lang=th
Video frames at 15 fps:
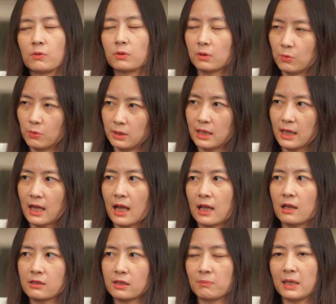ลงทุนเนี่ยค่ะ
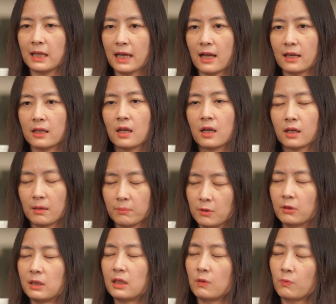เราจะมีการกำหน
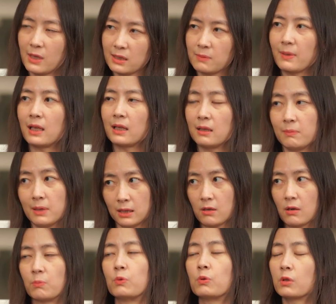ด investment limit
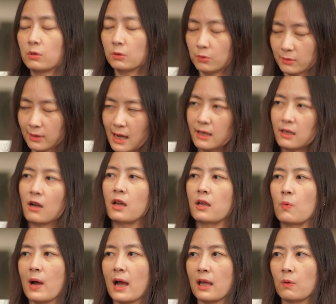ของผู้ลงทุนรายย่อย
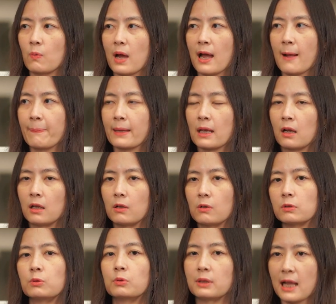ไว้ว่า ล
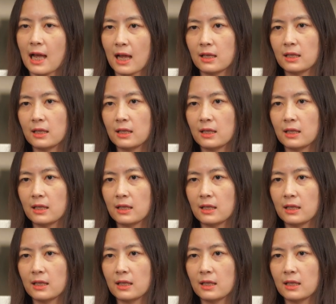งทุนได้